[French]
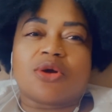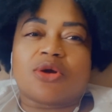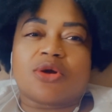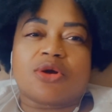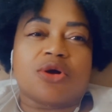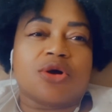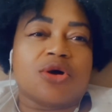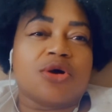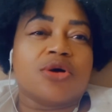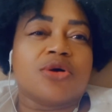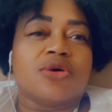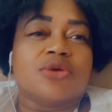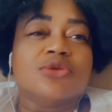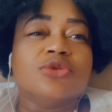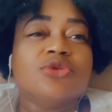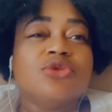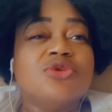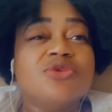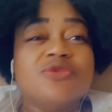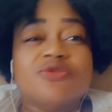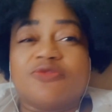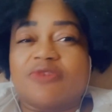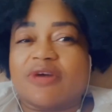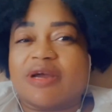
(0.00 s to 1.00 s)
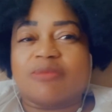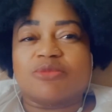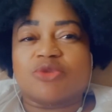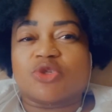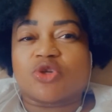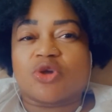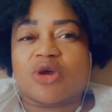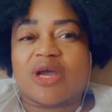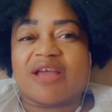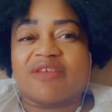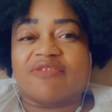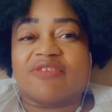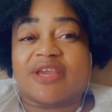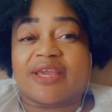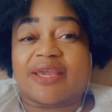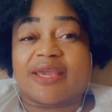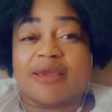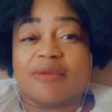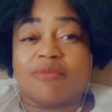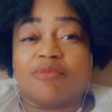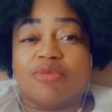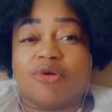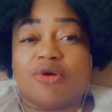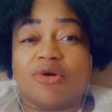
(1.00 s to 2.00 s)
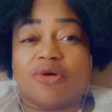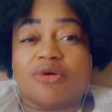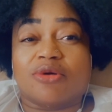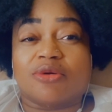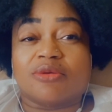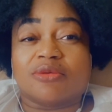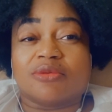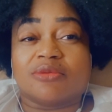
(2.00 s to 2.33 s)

quand une femme sort avec un blanc,